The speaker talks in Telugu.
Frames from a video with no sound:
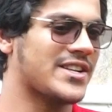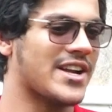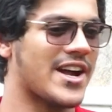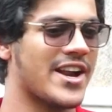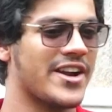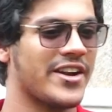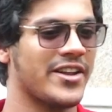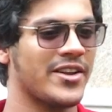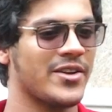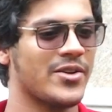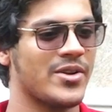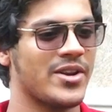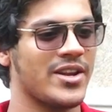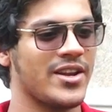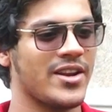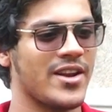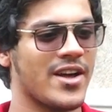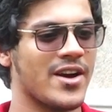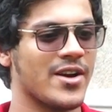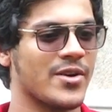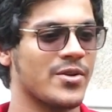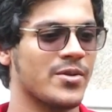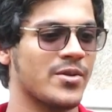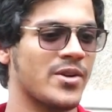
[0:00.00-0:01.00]
స్టార్టింగ్లోనే
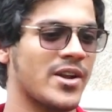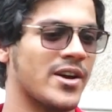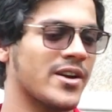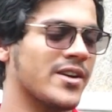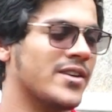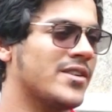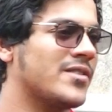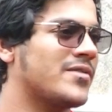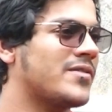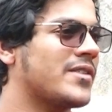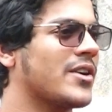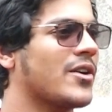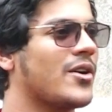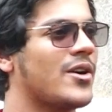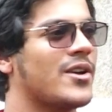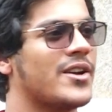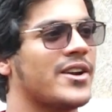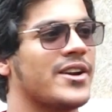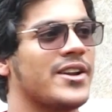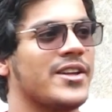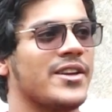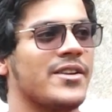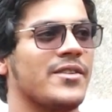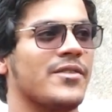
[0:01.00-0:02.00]
నాకు నా గర్ల్ ఫ్రెండ్
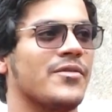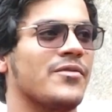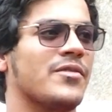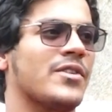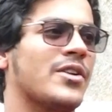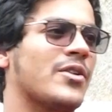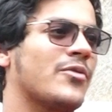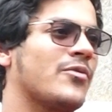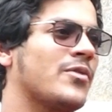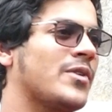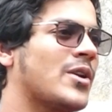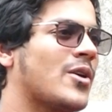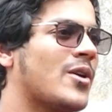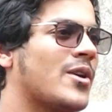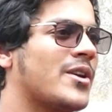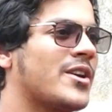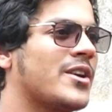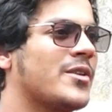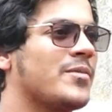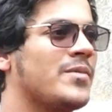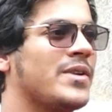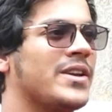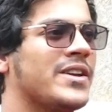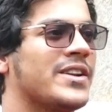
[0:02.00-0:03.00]
ఆల్రెడీ వీల్
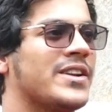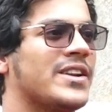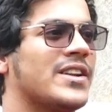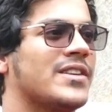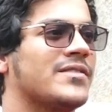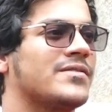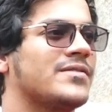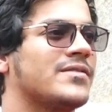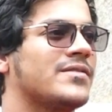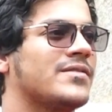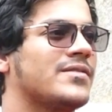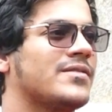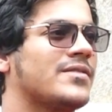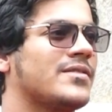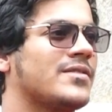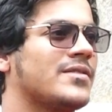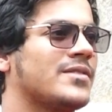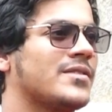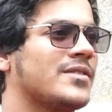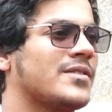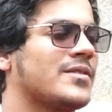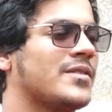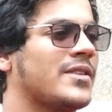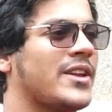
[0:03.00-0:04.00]
ఆల్రెడీ బీ ఇన్ లవ్
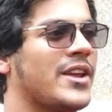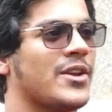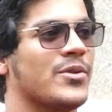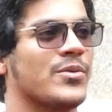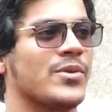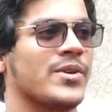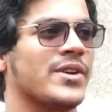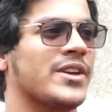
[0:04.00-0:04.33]
నేను